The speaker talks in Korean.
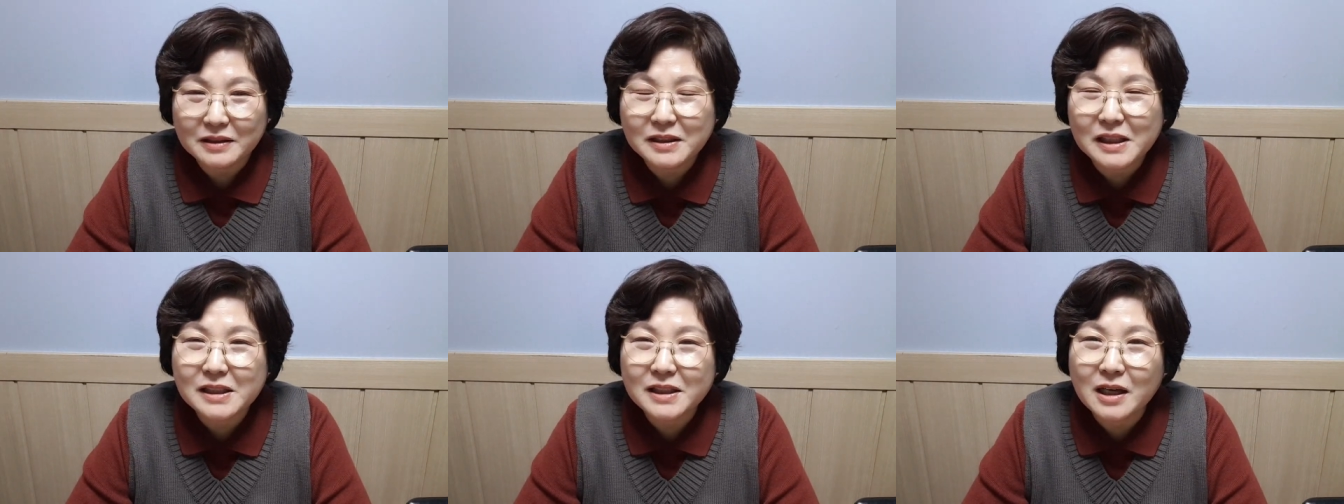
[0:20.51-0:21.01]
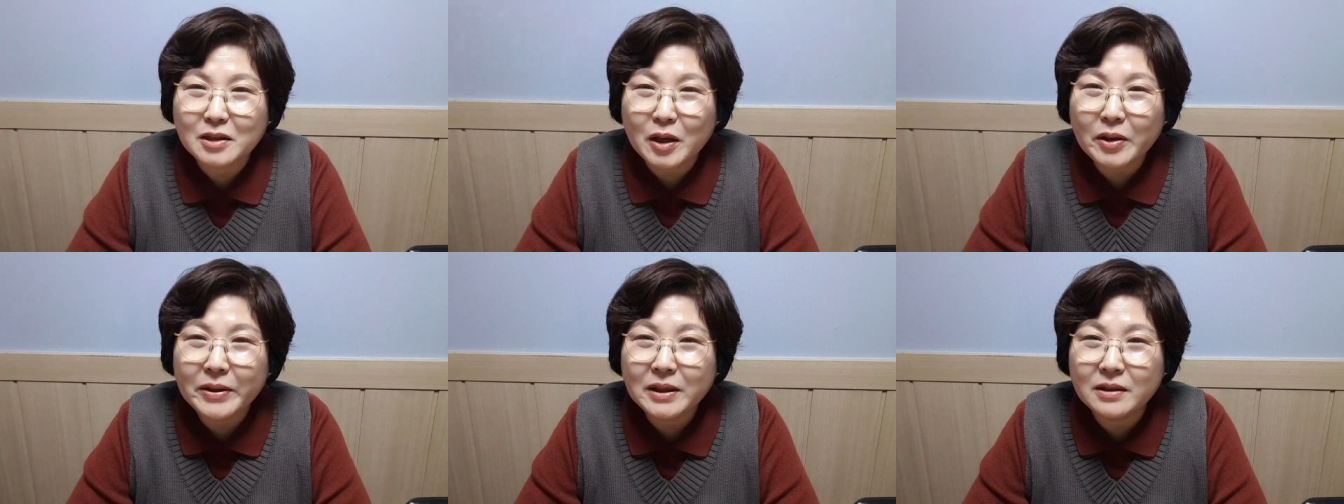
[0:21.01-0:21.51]
늘
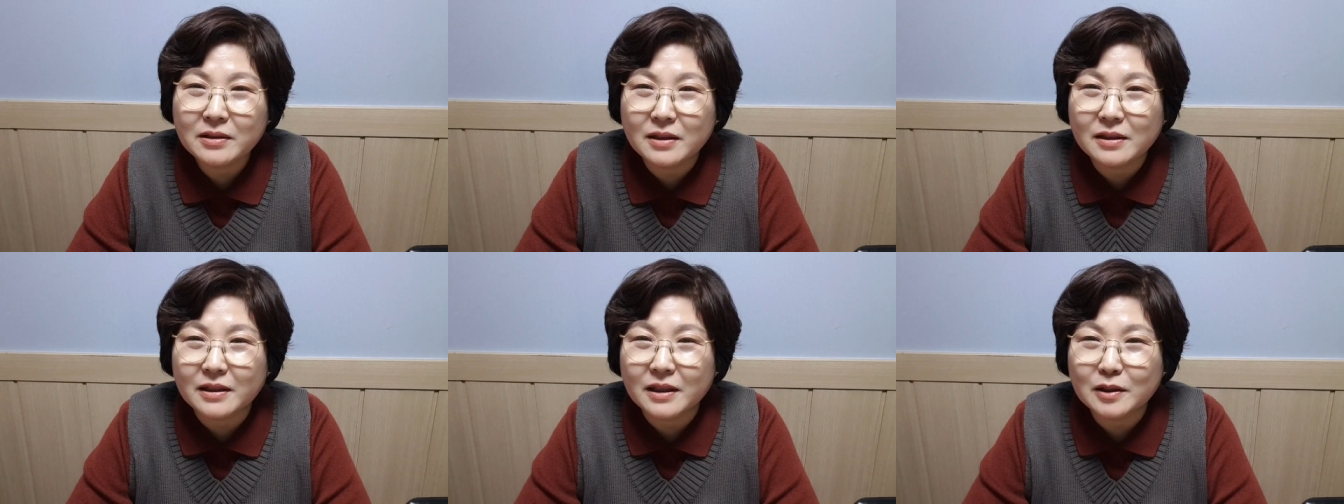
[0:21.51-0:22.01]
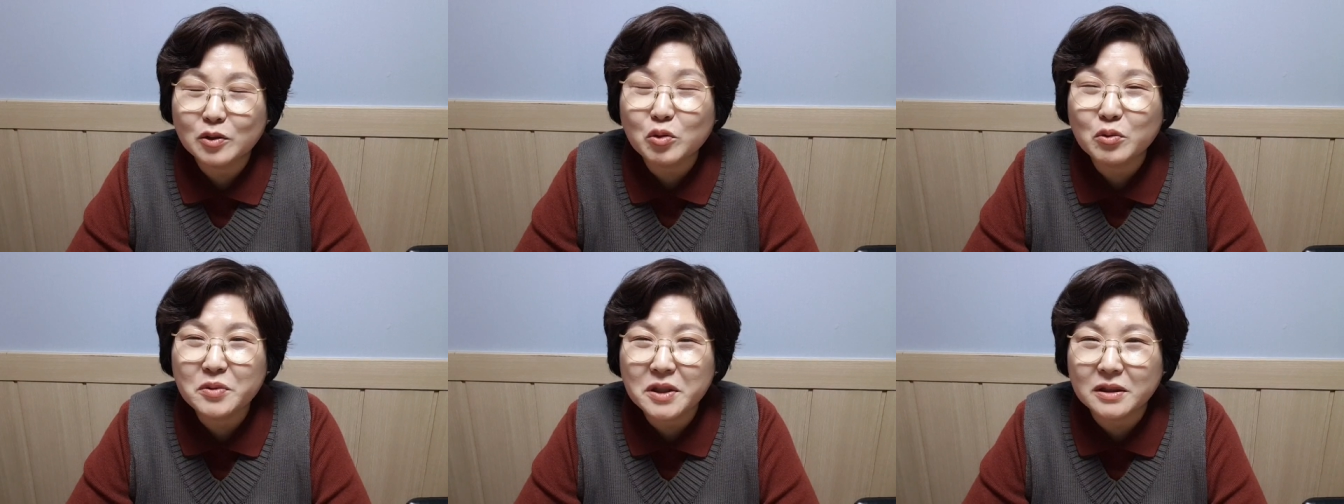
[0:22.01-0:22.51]
일상으로 해왔던 일들이
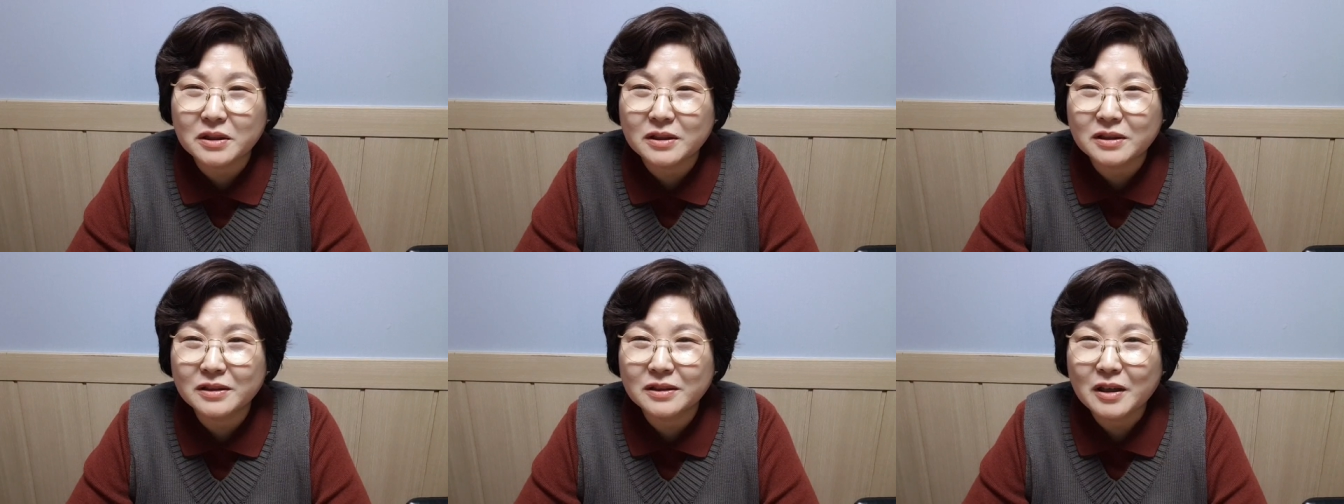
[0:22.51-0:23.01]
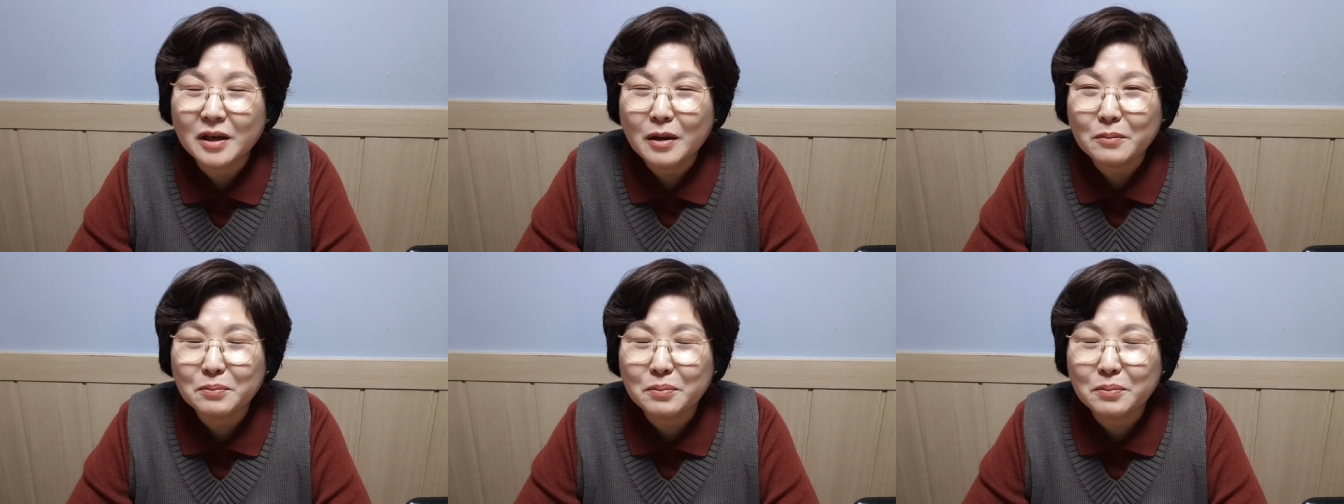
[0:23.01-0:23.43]
조금씩은